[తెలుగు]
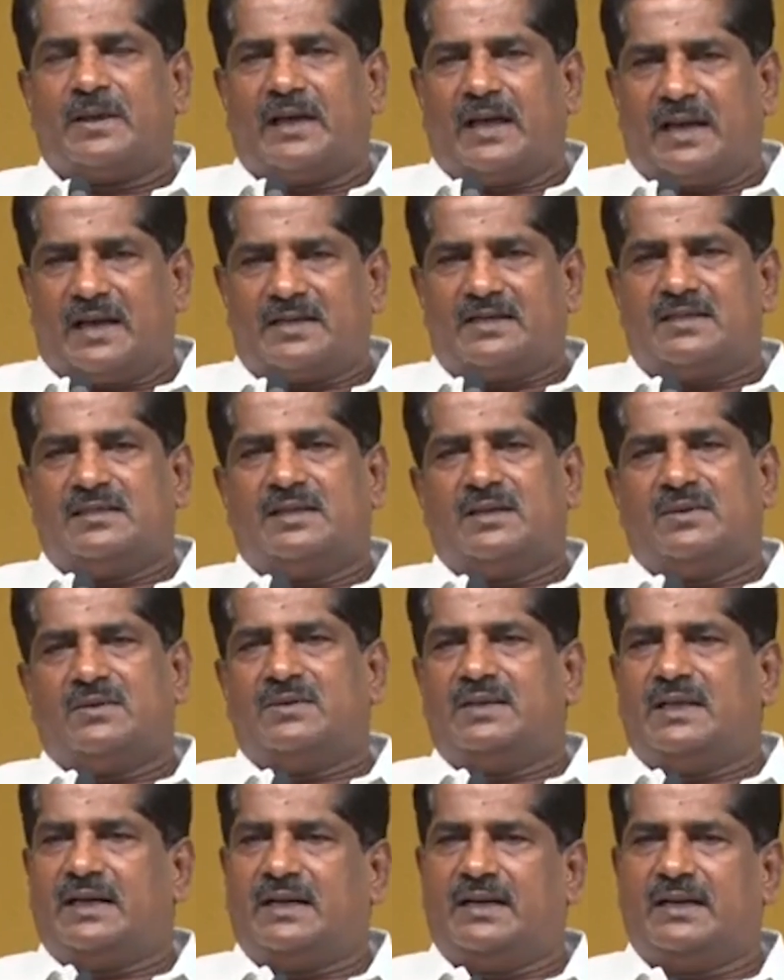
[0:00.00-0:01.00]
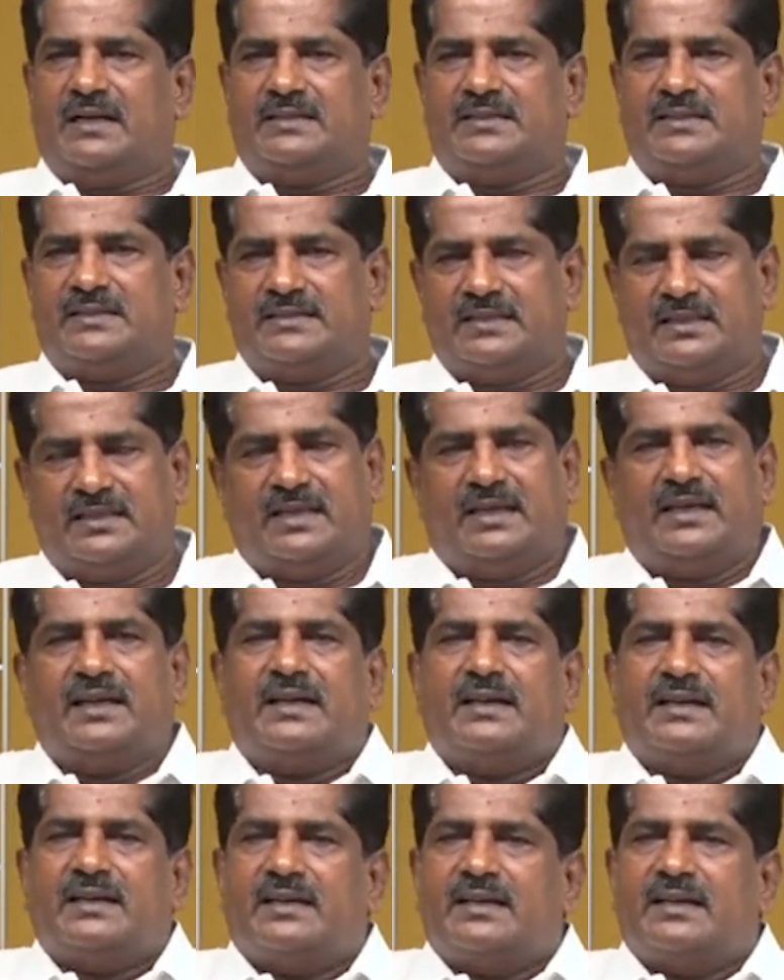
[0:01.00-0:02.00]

కరెక్షన్ జరుగుతుంది ఎక్కడ చిన్న చిన్న